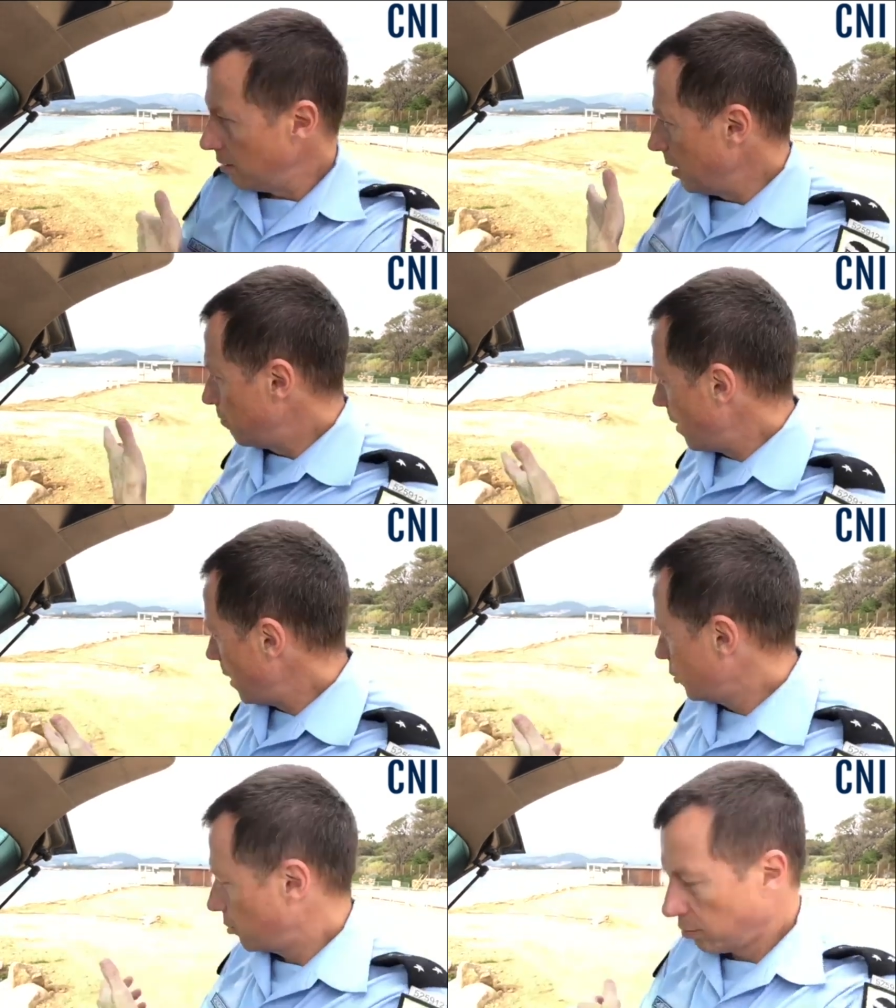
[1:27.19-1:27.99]
les
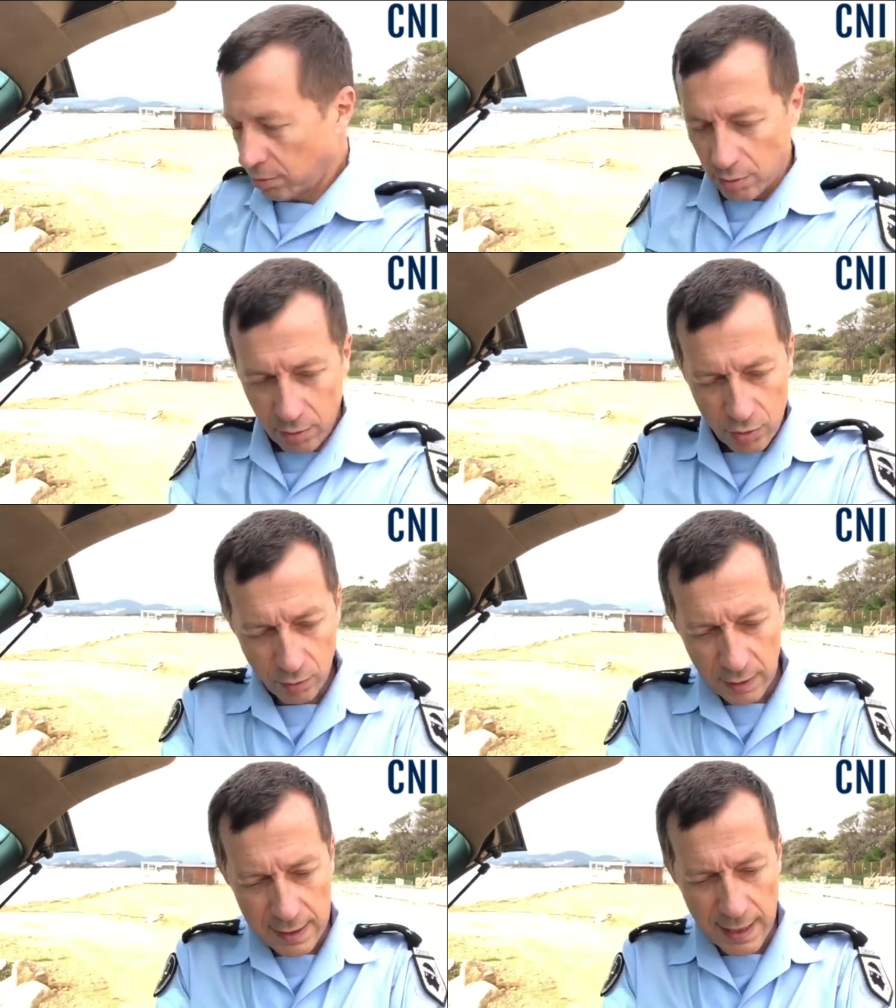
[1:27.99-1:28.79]
plages
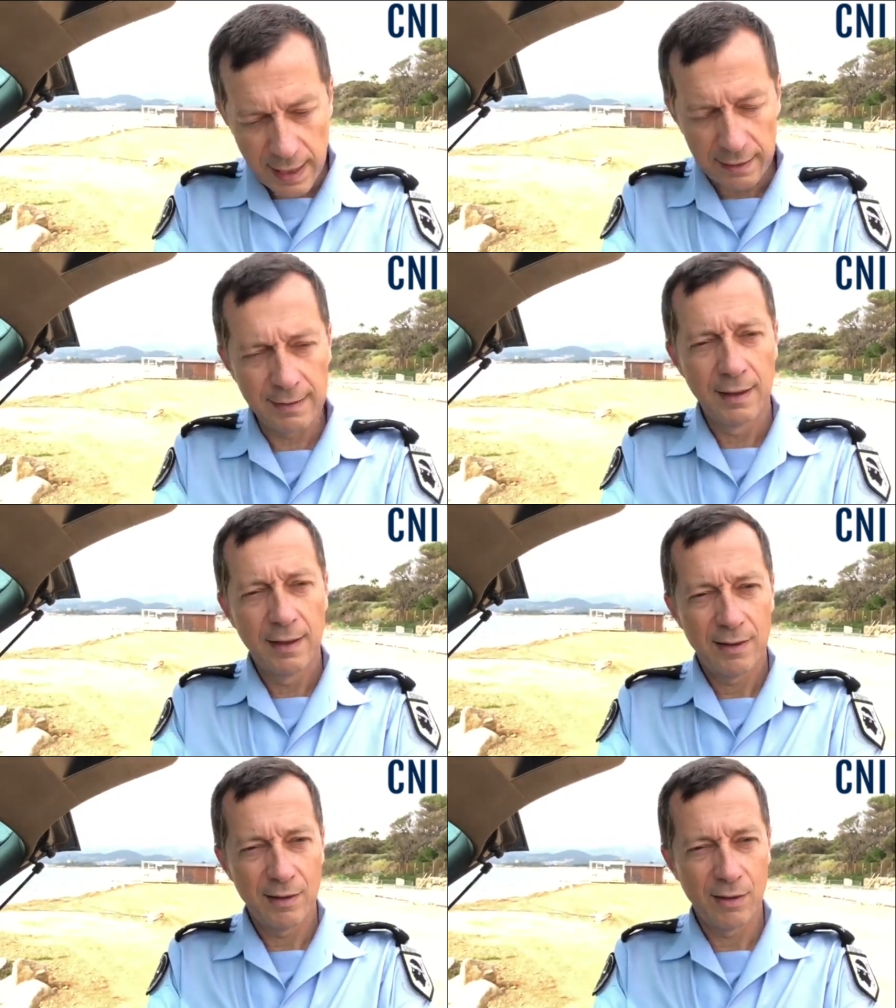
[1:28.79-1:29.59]
sont, désertes,
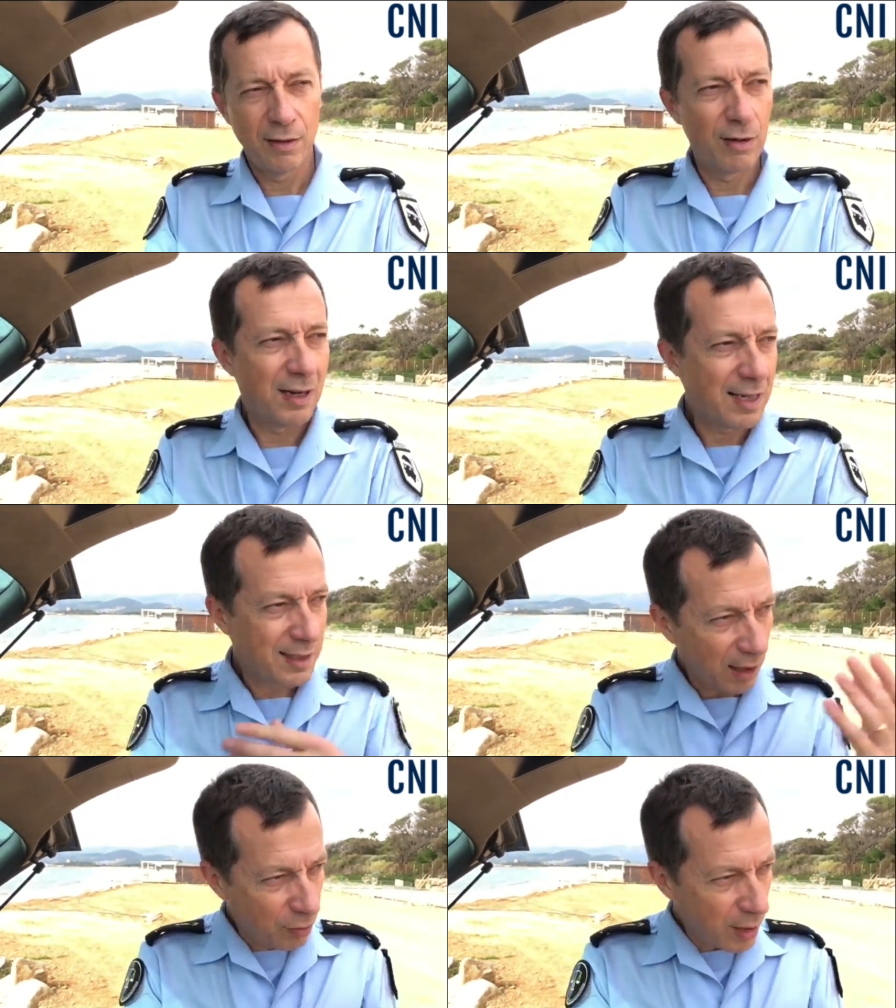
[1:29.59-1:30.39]
la
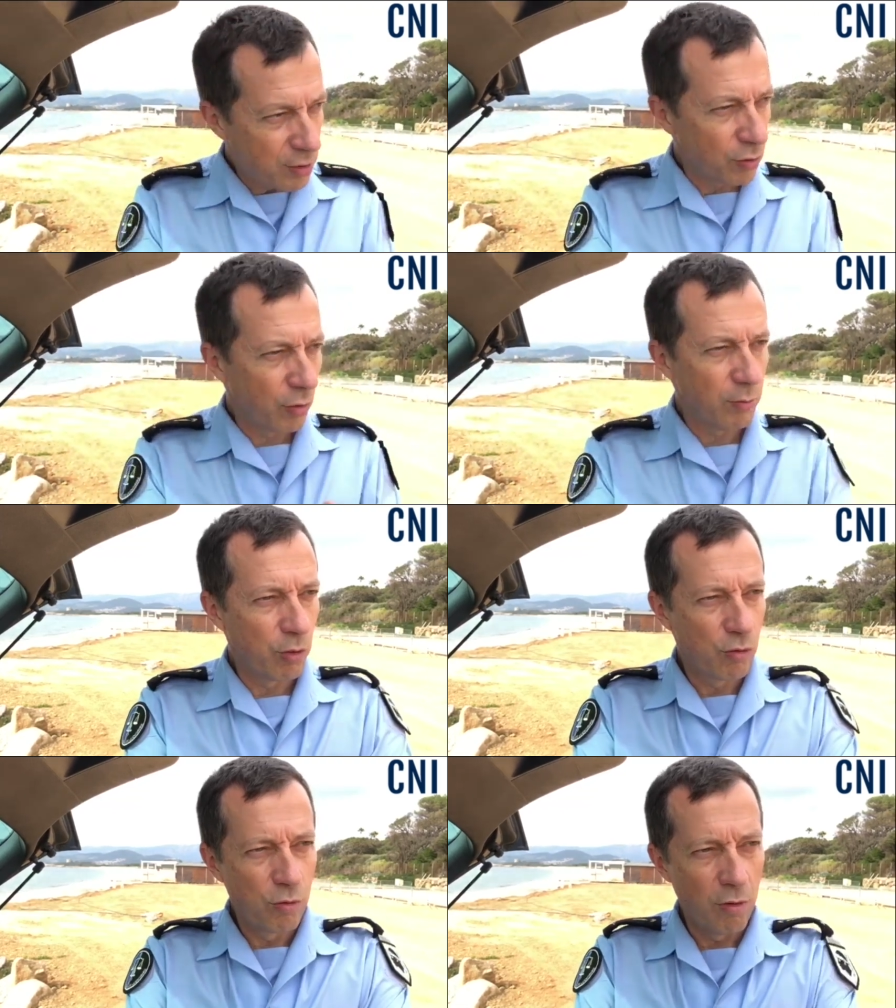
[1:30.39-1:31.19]
circulation est
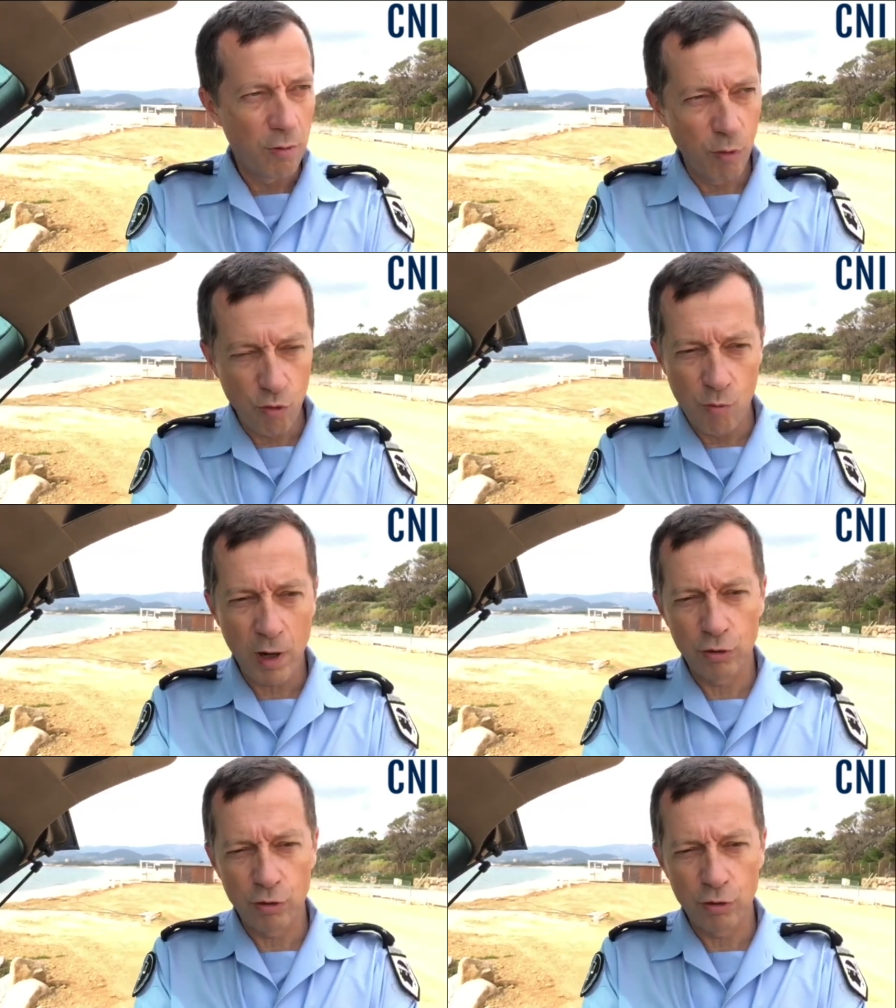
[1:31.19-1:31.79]
beaucoup, beaucoup moins.